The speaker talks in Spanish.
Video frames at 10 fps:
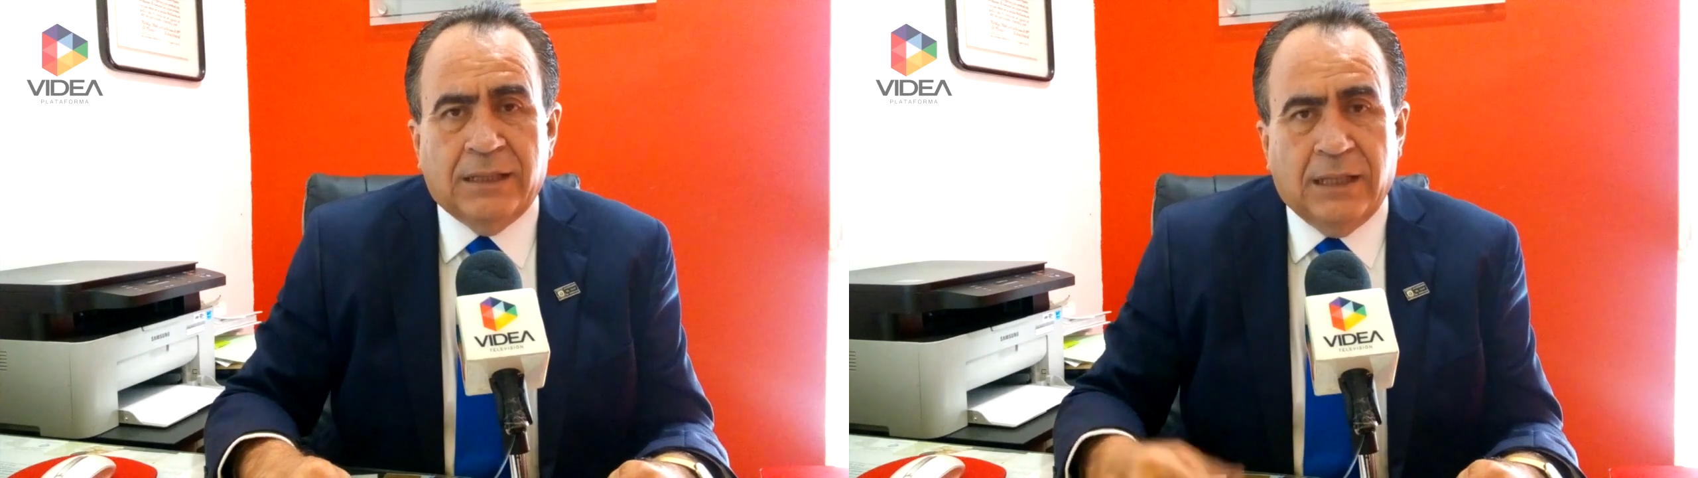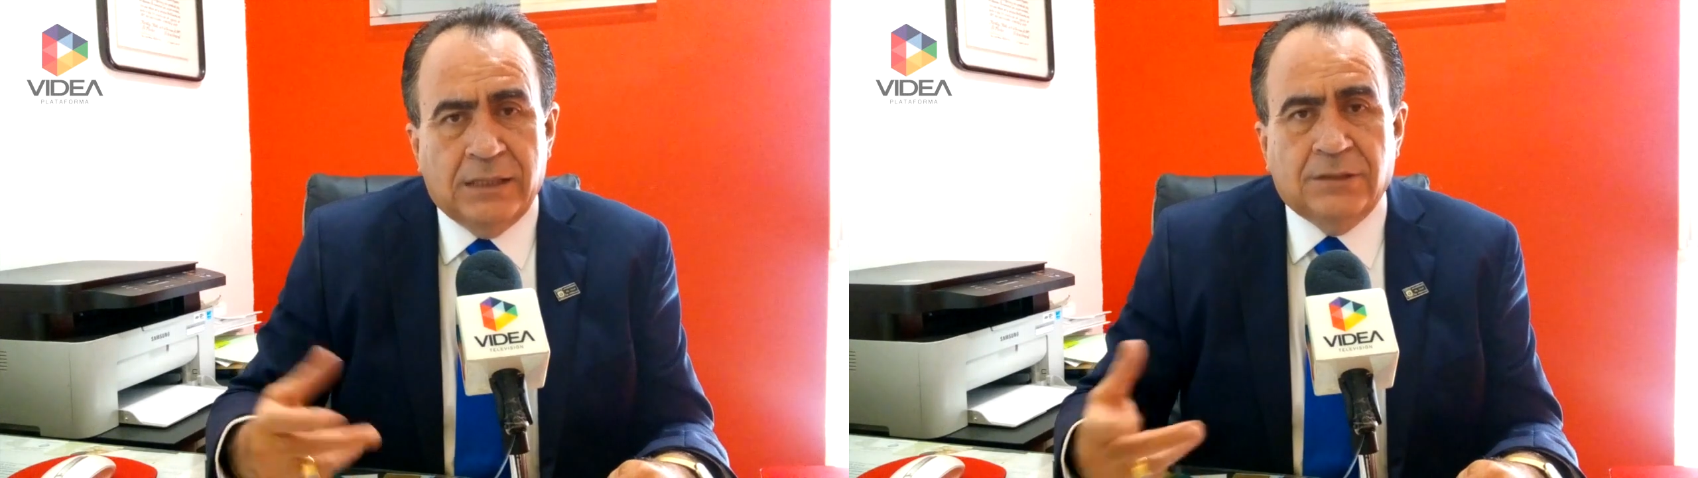
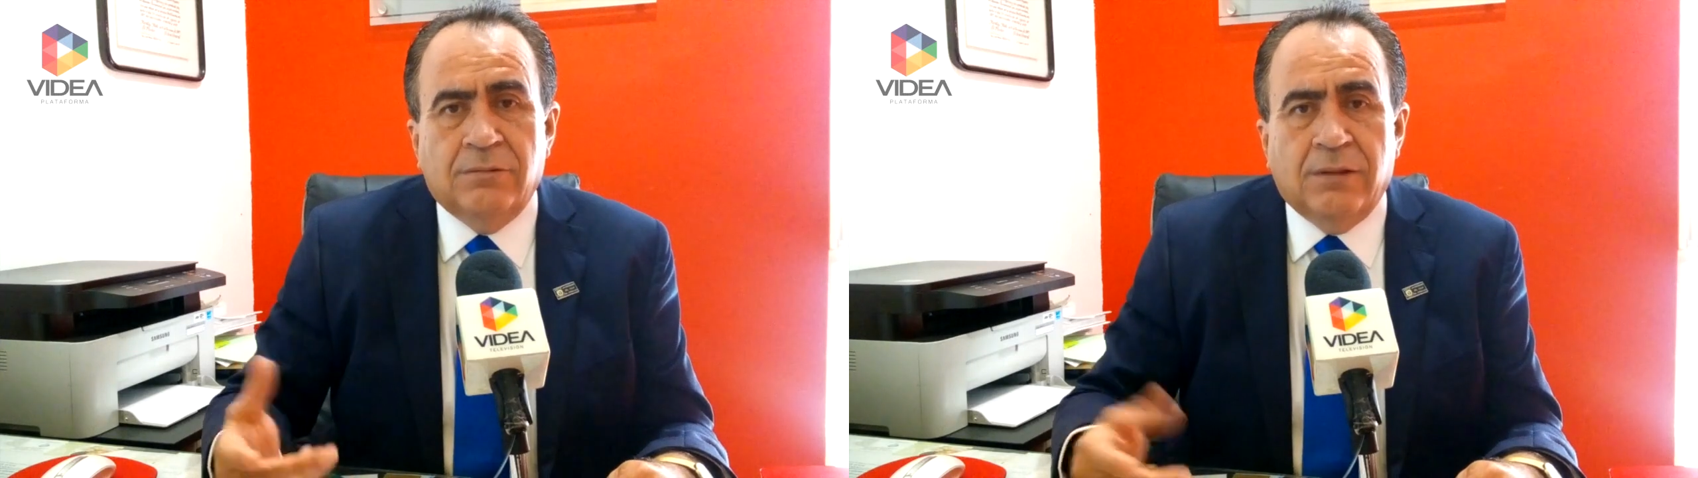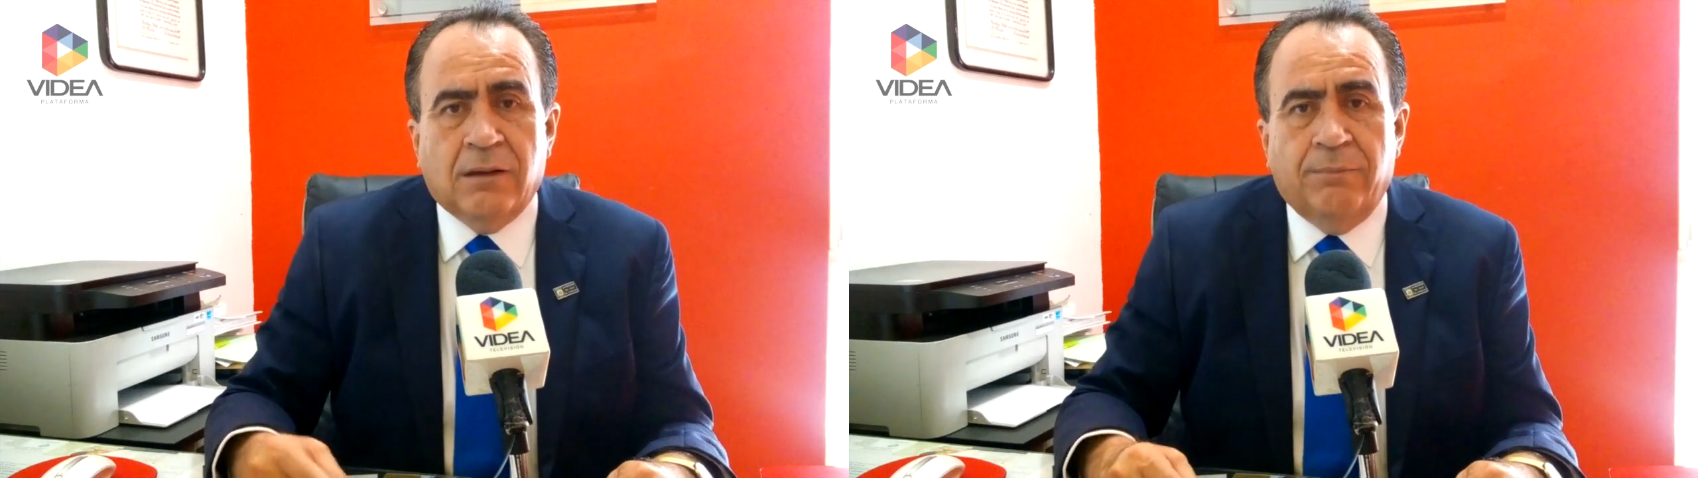que también
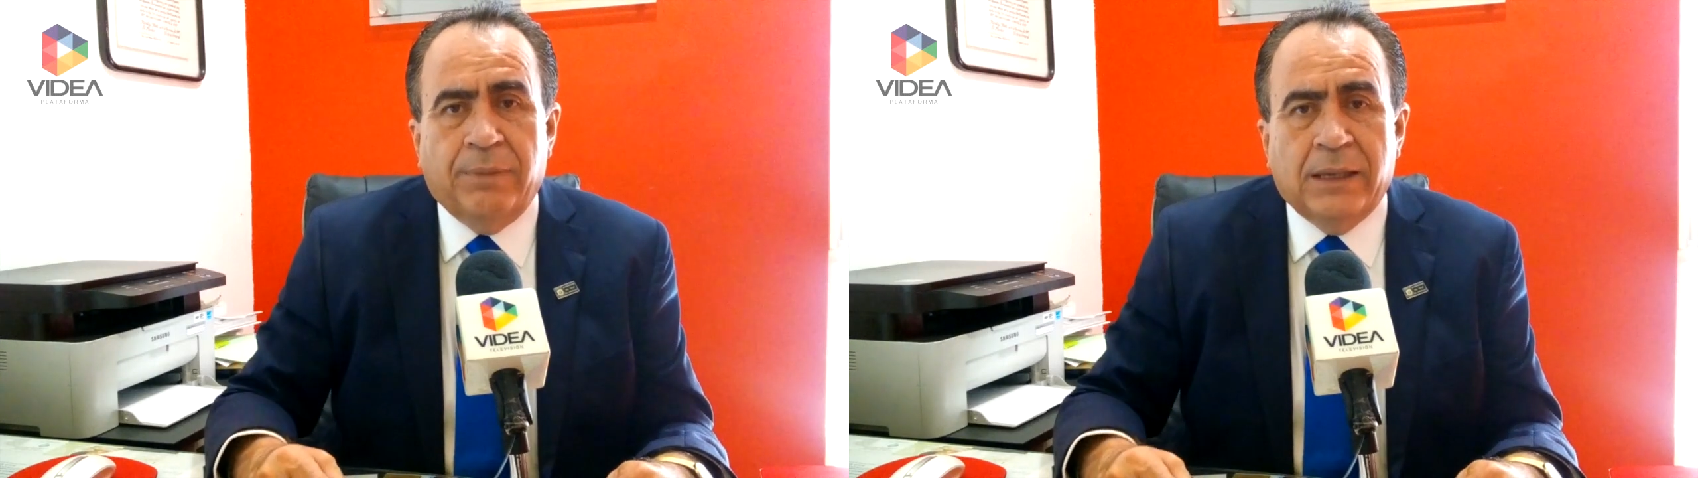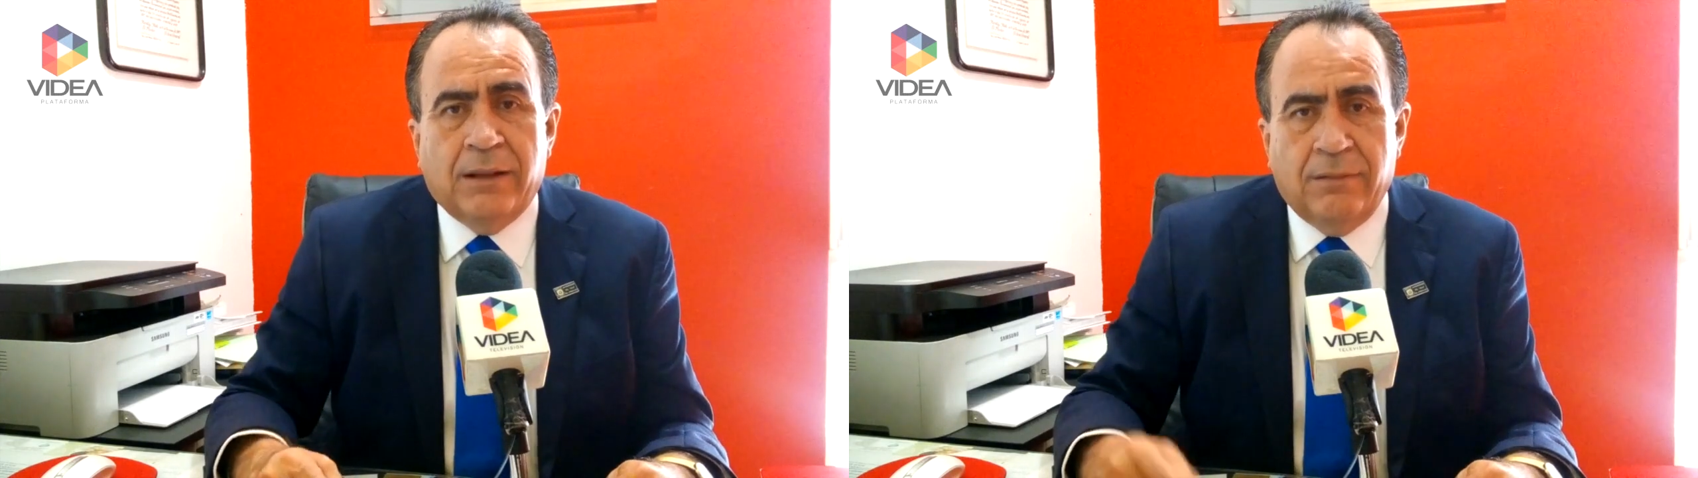estuvo de
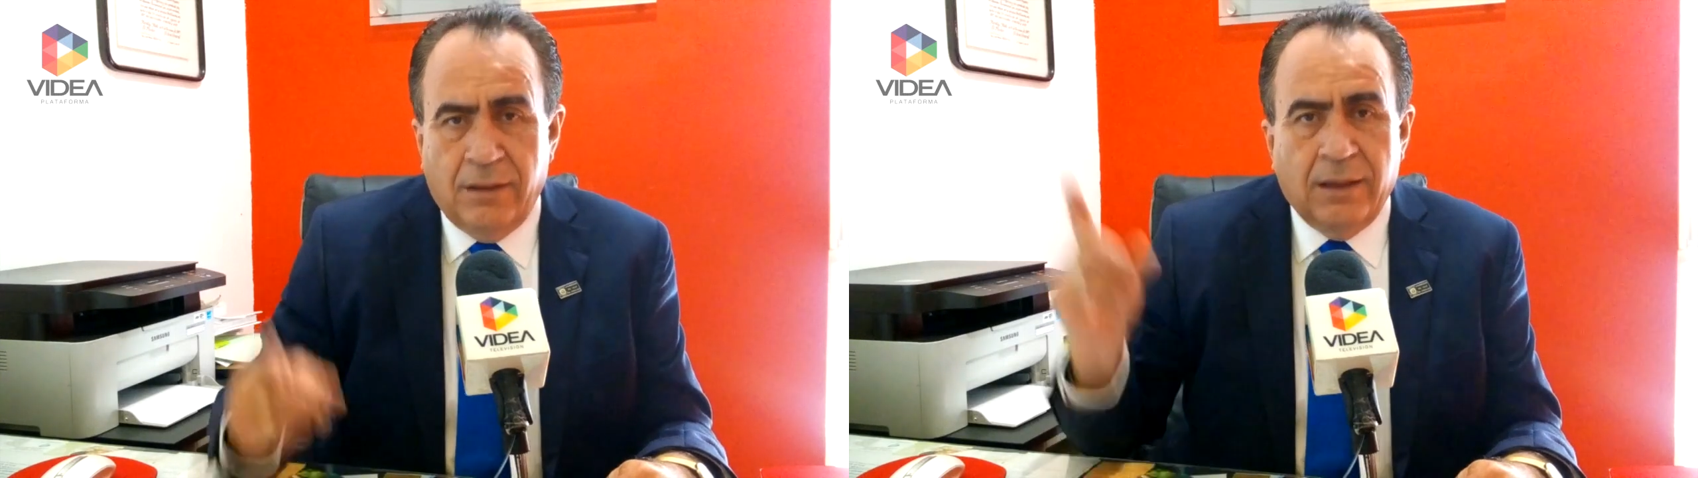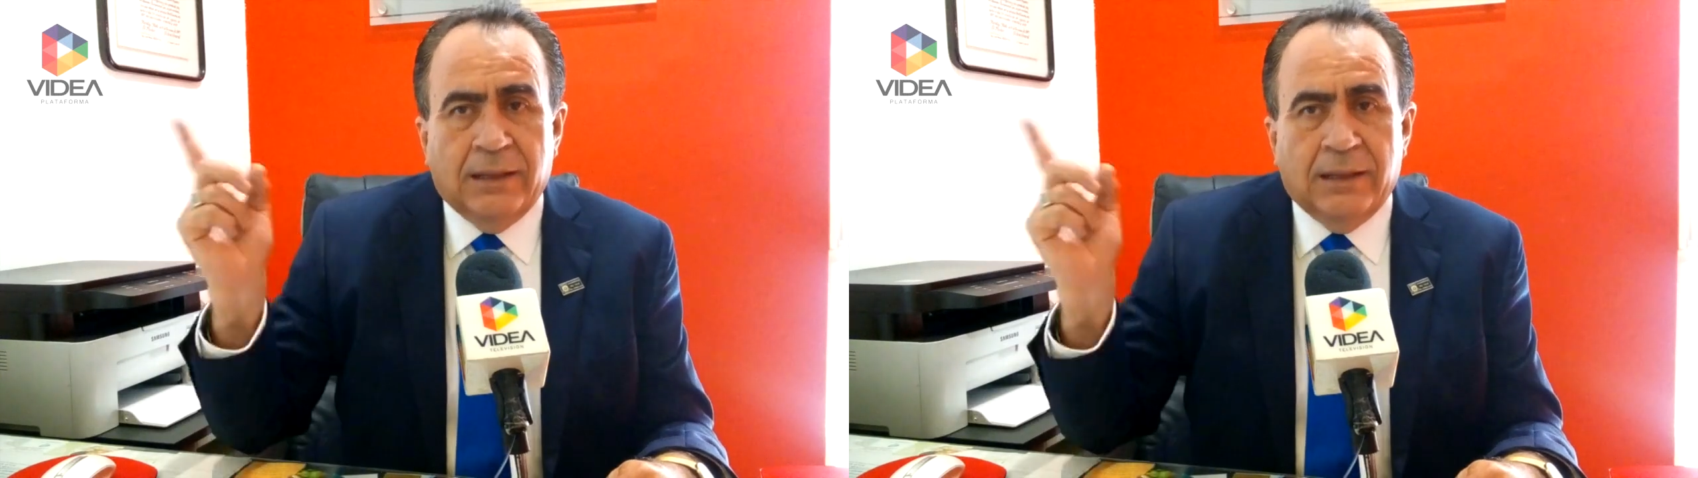compañero.